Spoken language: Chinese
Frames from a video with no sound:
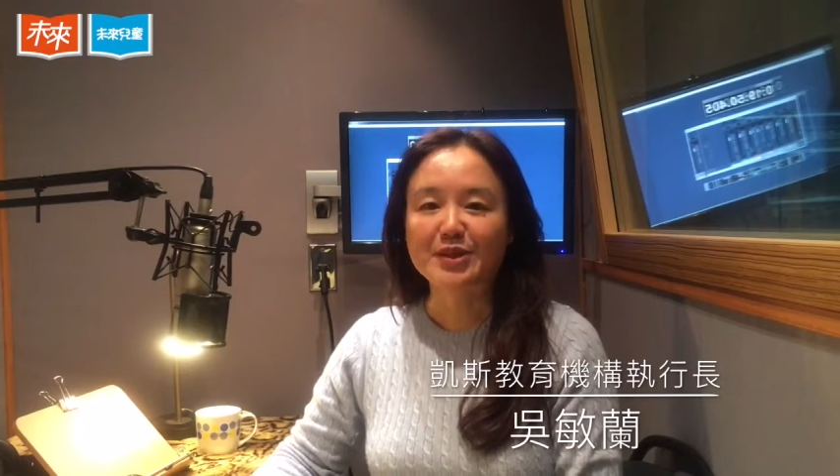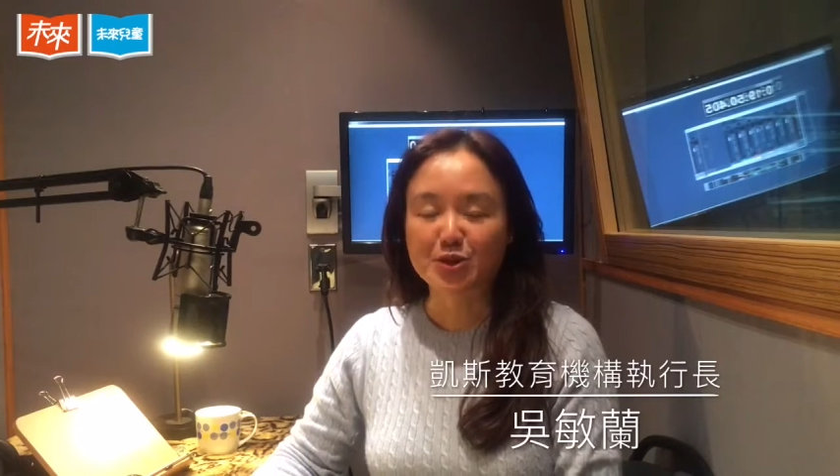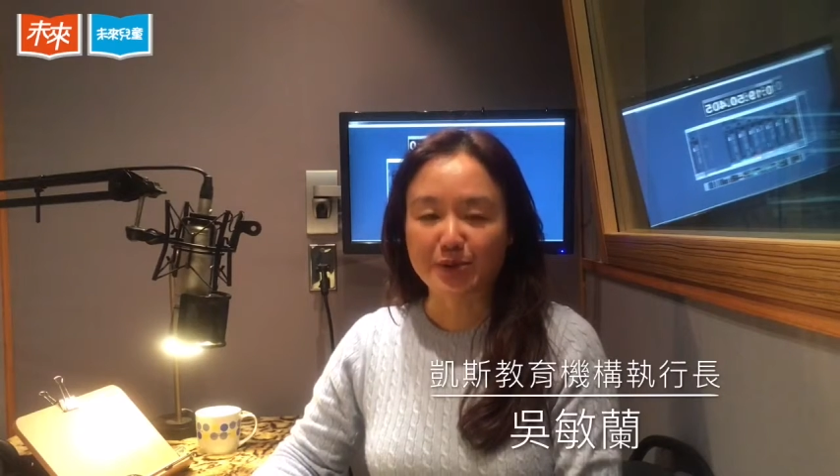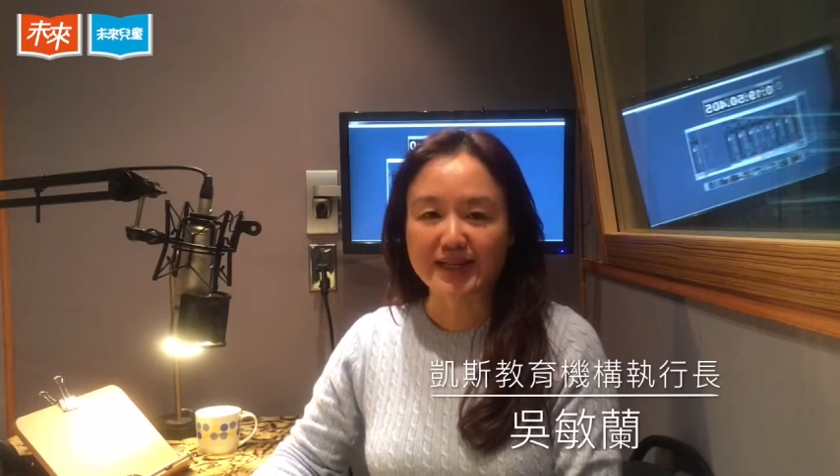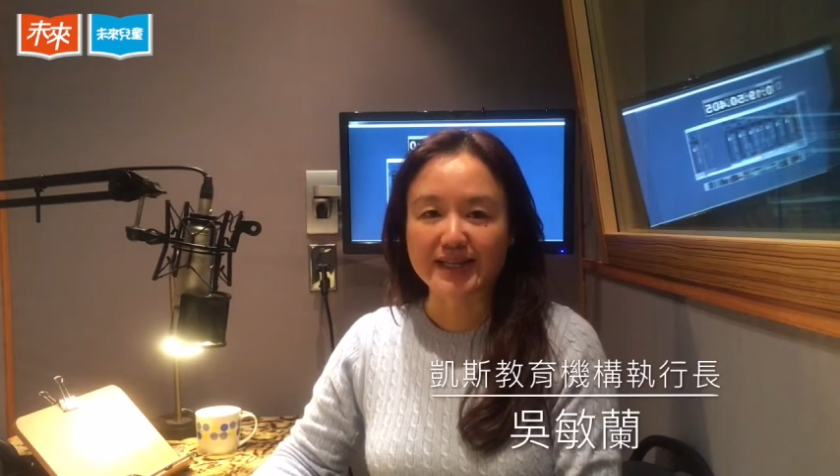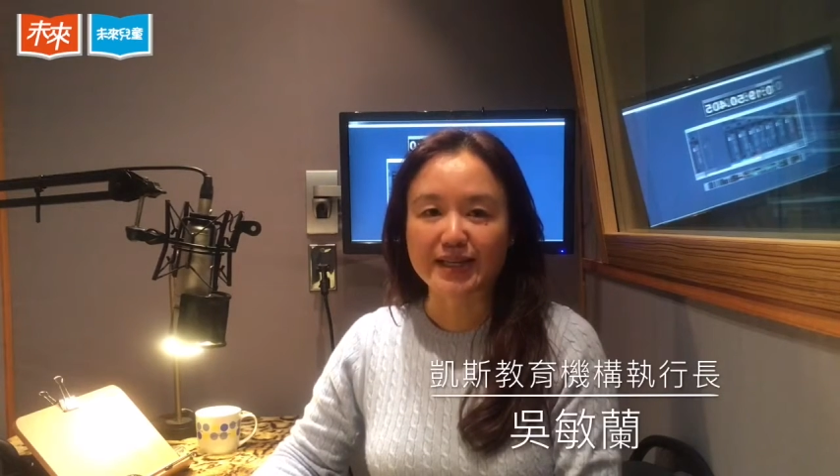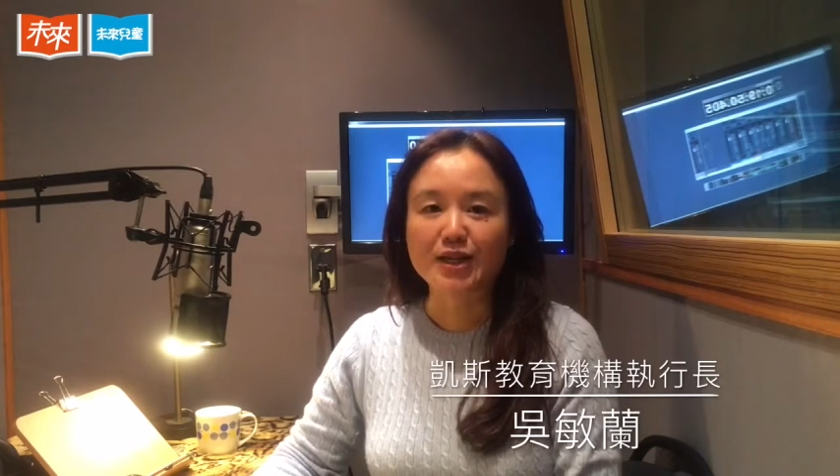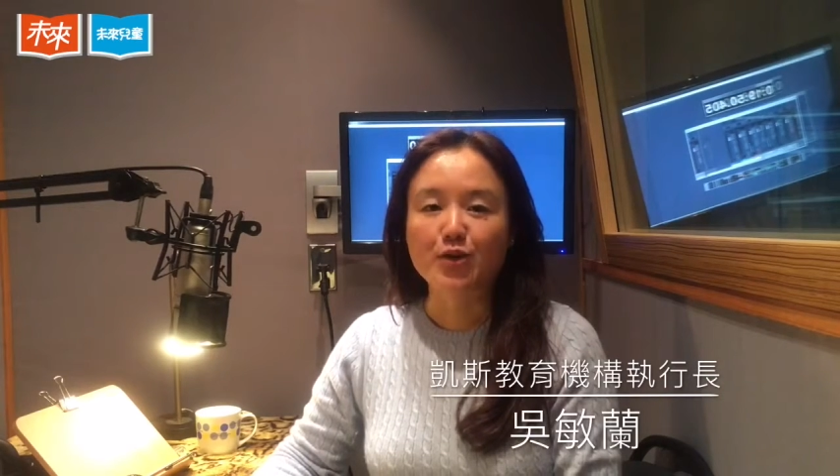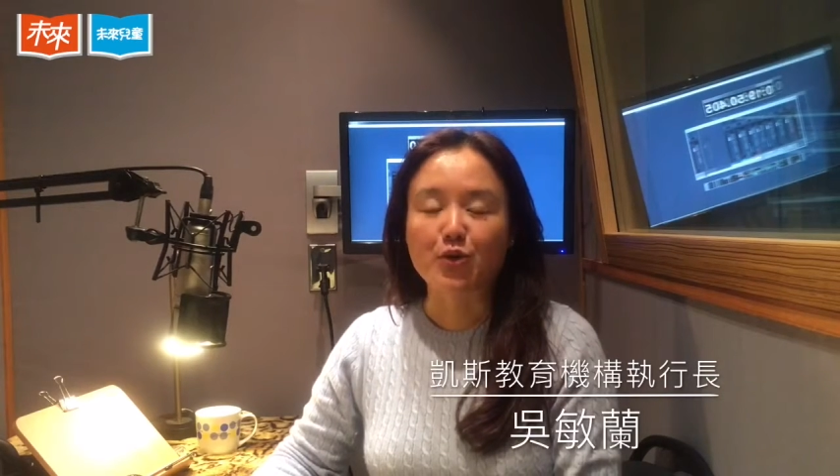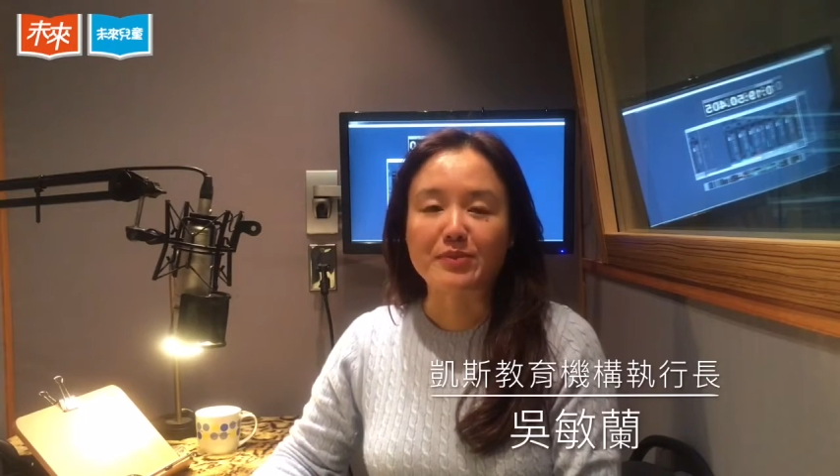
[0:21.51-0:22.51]
所以
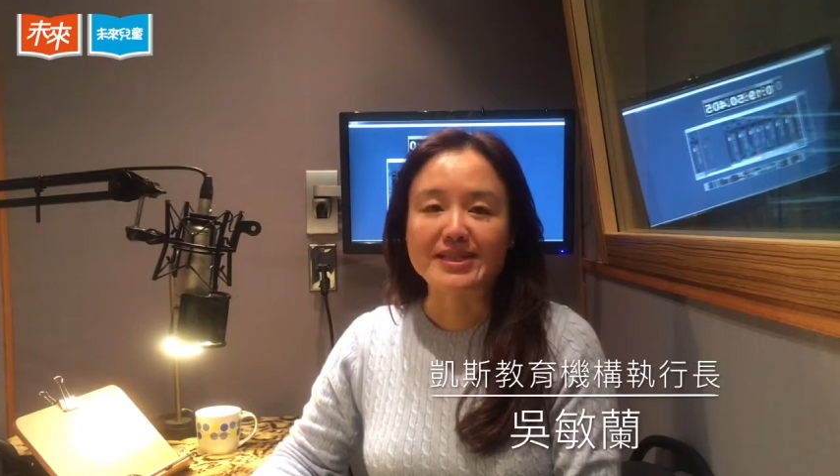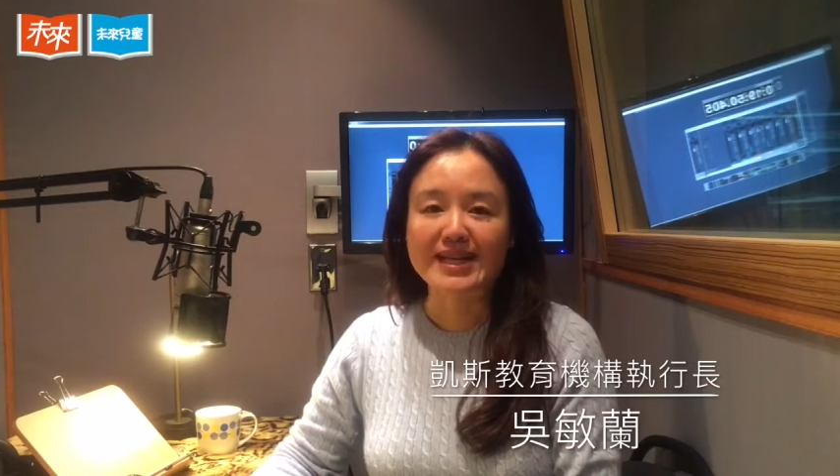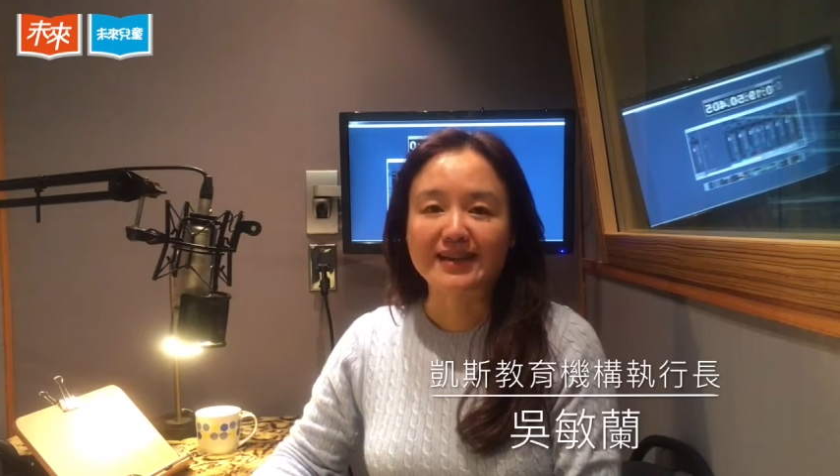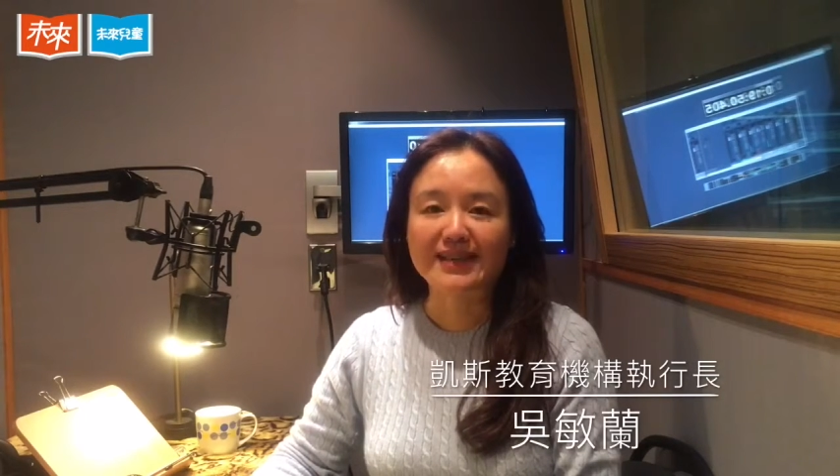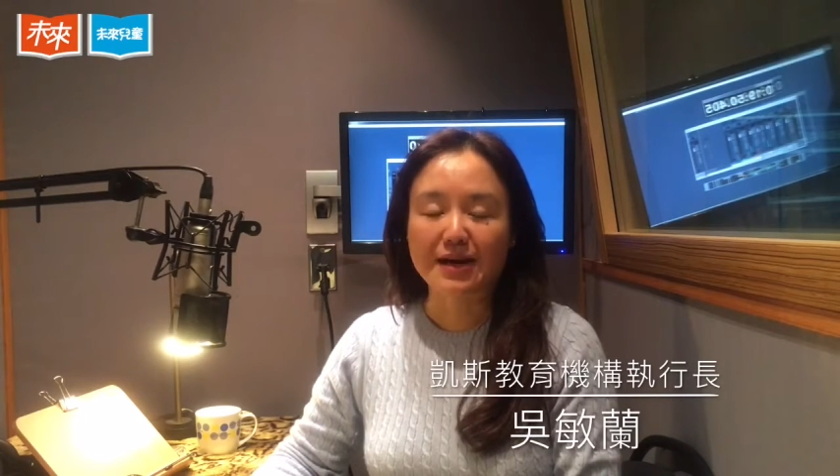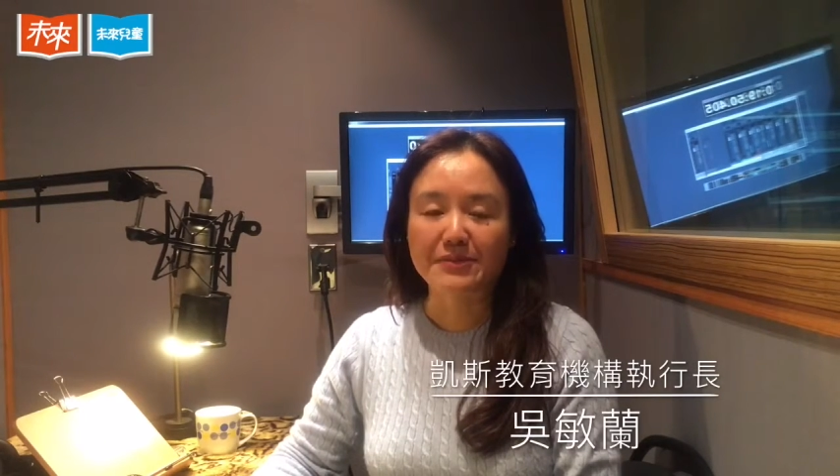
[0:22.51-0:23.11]
我们将他